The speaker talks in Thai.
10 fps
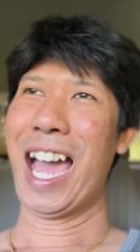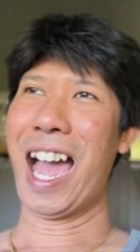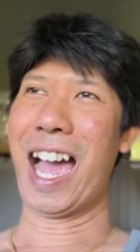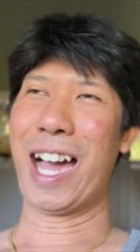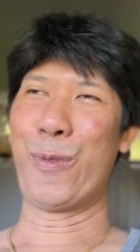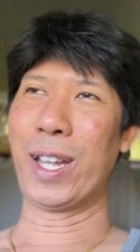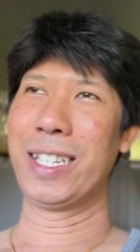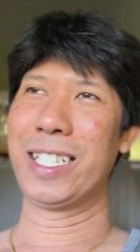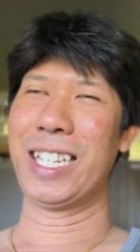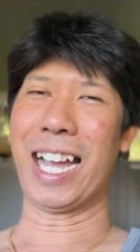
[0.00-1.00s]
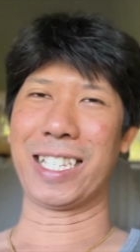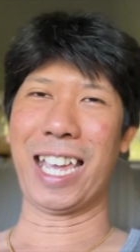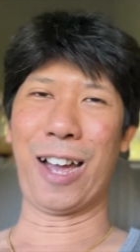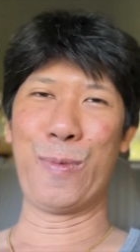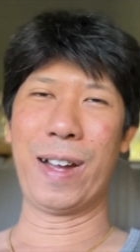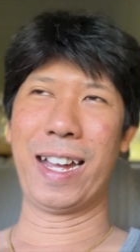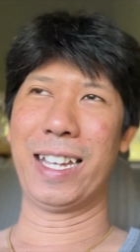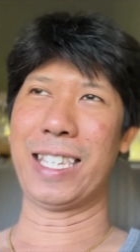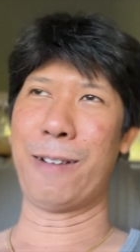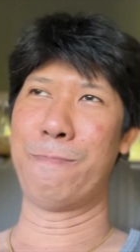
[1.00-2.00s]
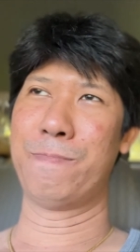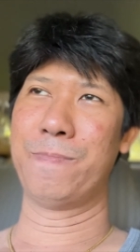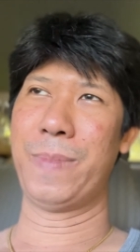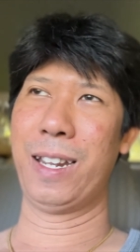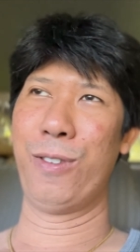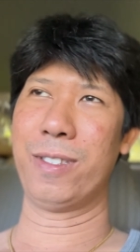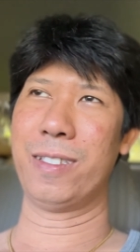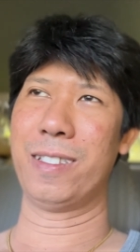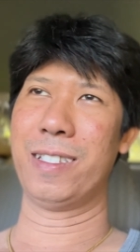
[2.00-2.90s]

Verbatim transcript: อ่า วันหนึ่งอยากจะเอามาทำเป็นรถ